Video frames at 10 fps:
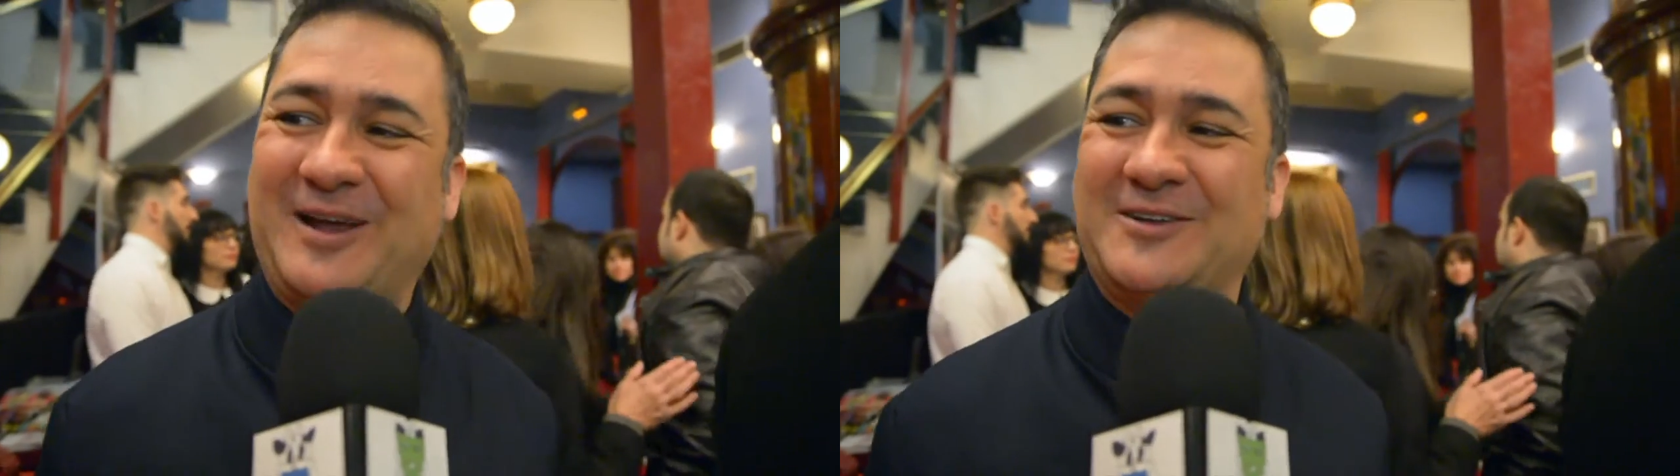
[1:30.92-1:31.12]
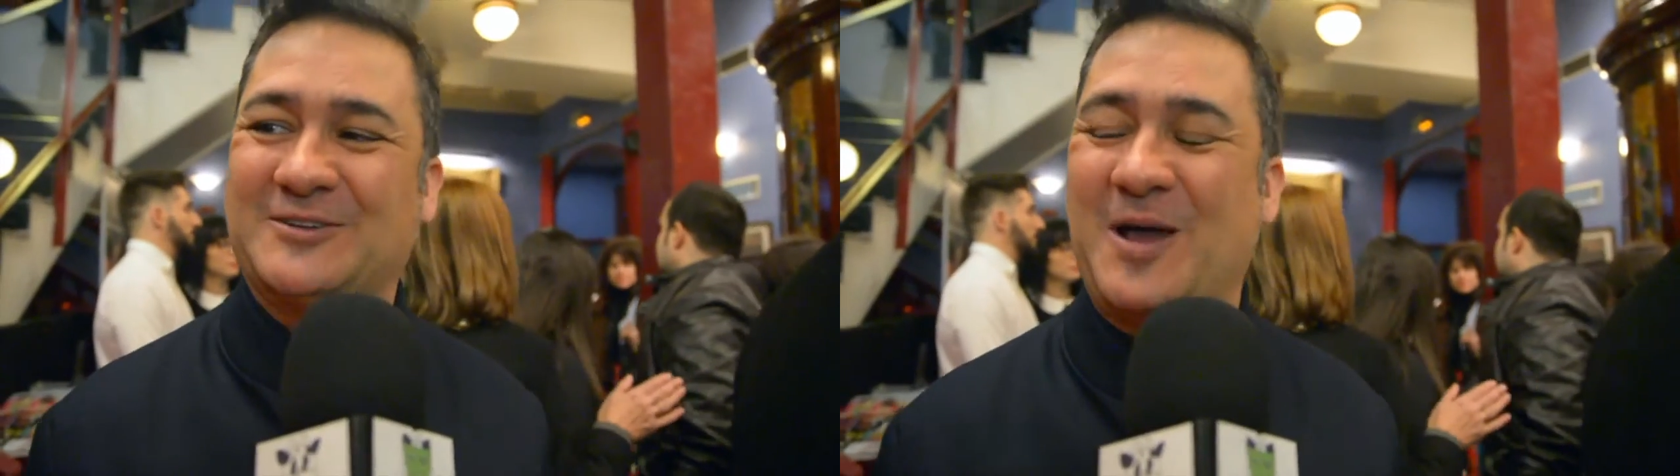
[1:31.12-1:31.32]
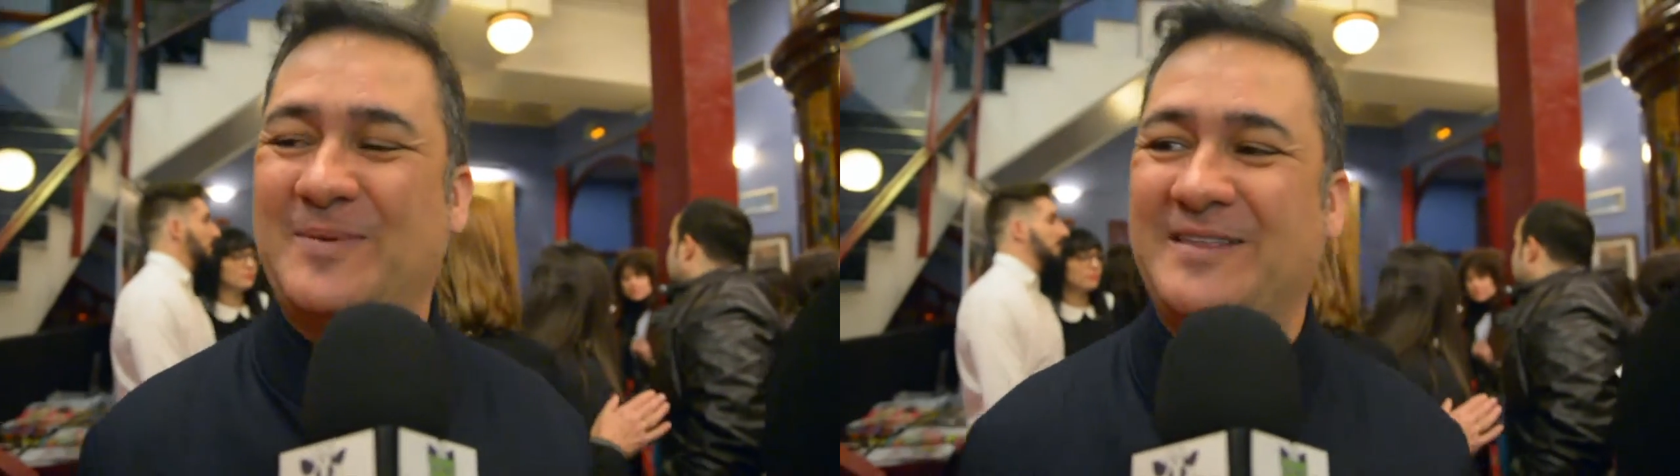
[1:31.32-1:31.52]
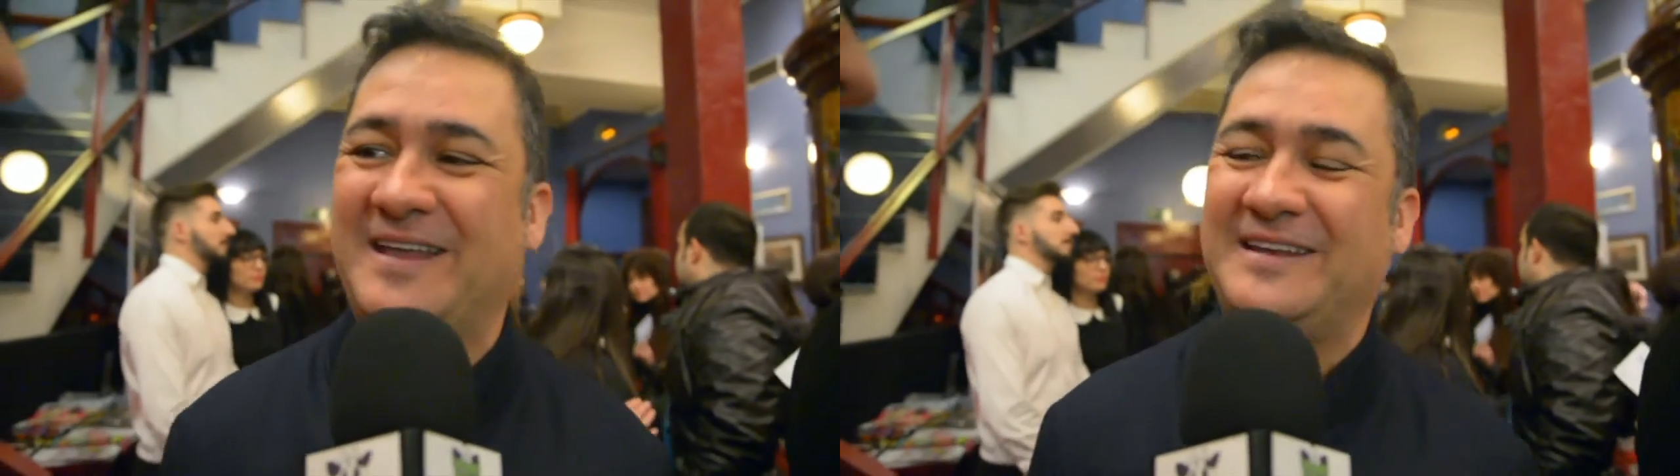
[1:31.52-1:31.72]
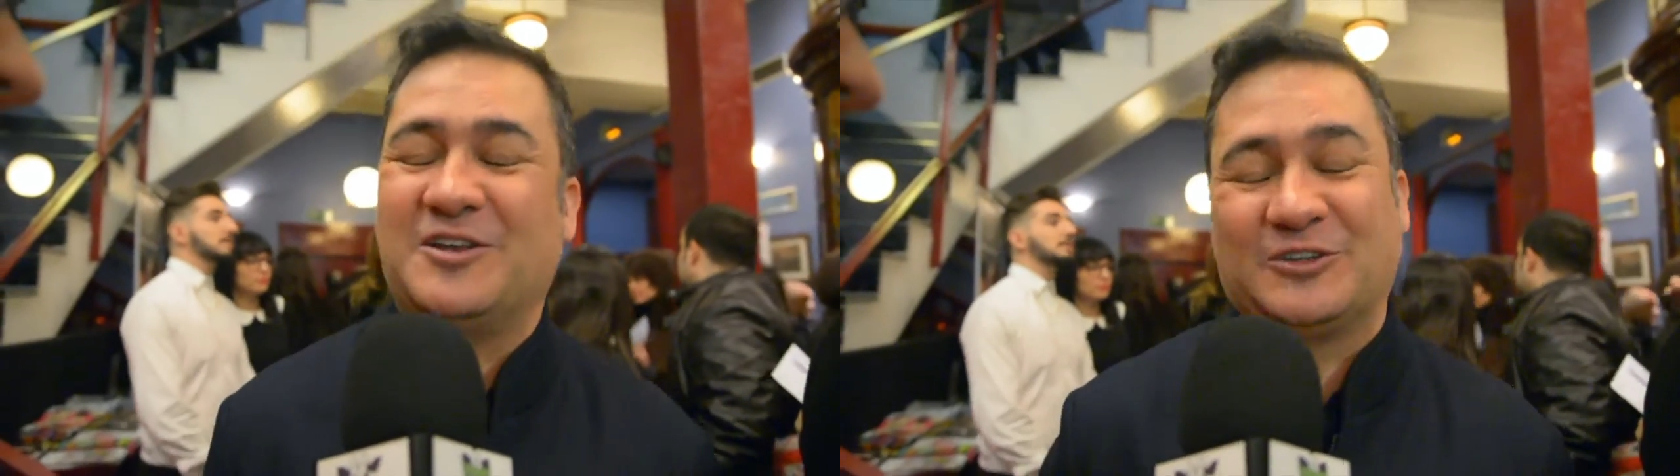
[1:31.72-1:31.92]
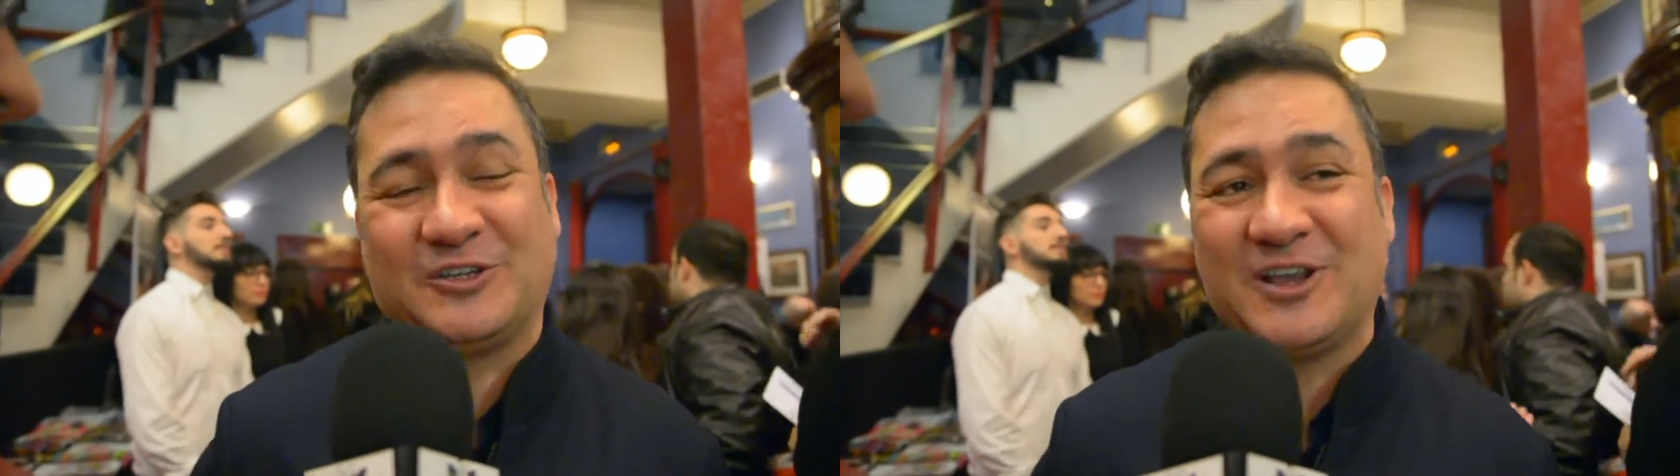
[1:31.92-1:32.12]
por ahí porque nos la piden y